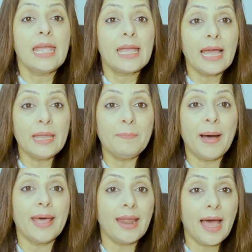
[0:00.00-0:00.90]
कई
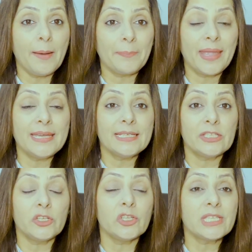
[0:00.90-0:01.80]
बार आपके
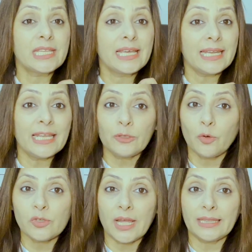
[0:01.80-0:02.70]
डिसीजंस गलत
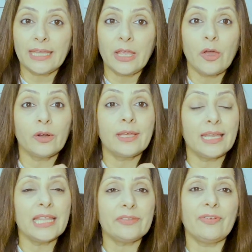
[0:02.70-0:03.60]
हो जाते हैं और
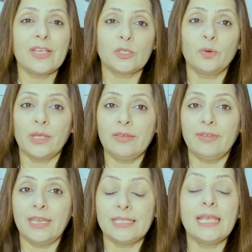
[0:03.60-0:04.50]
गलत फैसलों की
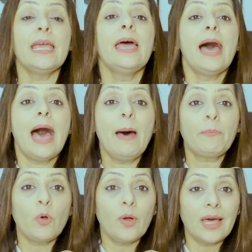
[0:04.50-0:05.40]
वजह से
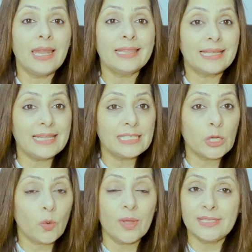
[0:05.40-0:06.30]
आपको गलत
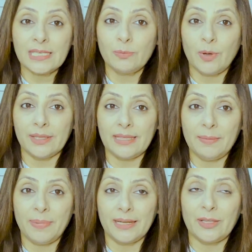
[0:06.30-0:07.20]
कॉन्सिक्वेंसेस भुगतने
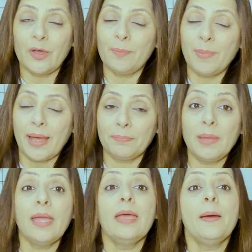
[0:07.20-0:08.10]
पड़ते हैं और बाद में